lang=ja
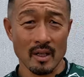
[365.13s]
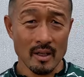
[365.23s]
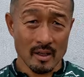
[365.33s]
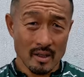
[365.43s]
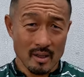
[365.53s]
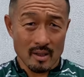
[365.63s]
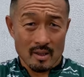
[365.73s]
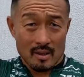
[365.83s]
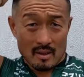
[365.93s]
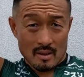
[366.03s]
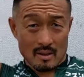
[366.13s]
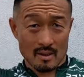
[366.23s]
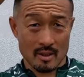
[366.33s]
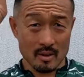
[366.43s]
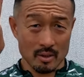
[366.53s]
界
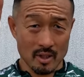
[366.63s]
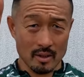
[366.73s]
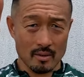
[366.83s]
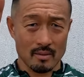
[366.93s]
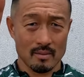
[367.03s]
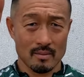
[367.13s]
気のせいだよ